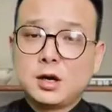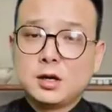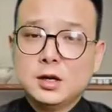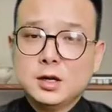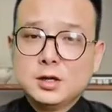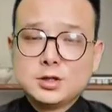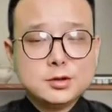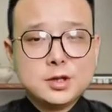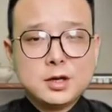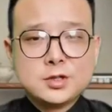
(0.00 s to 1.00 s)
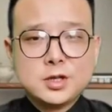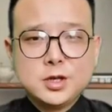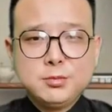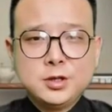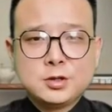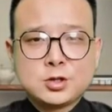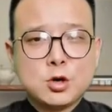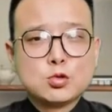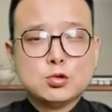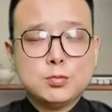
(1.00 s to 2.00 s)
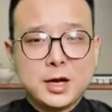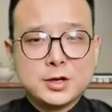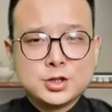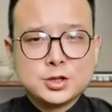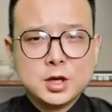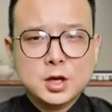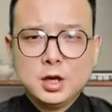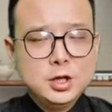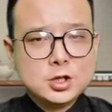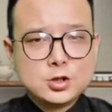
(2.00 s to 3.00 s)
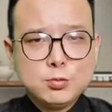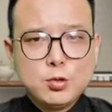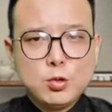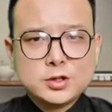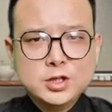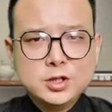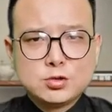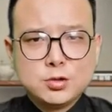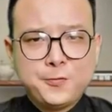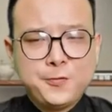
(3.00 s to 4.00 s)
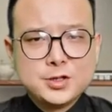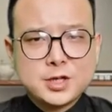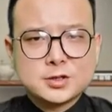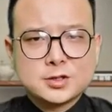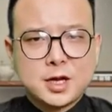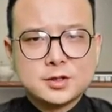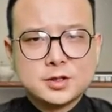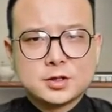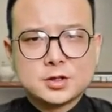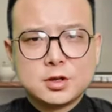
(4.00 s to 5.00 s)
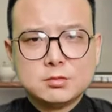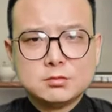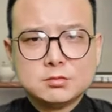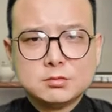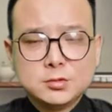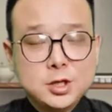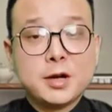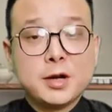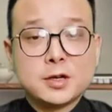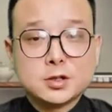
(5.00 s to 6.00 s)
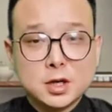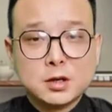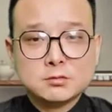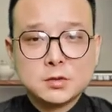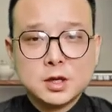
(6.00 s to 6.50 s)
而，正当钱建民踌躇满志、立志为国继续奋战杀敌的时候，意外发生了。